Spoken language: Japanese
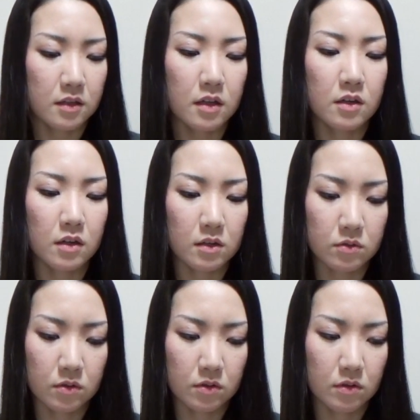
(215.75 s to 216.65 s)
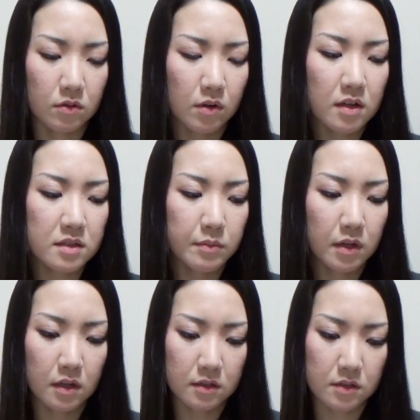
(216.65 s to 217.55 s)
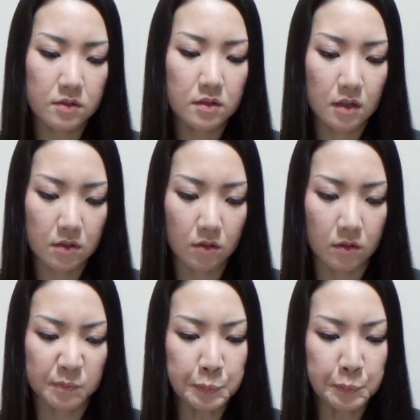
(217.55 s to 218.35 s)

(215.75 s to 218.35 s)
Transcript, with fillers: であのお母様についての、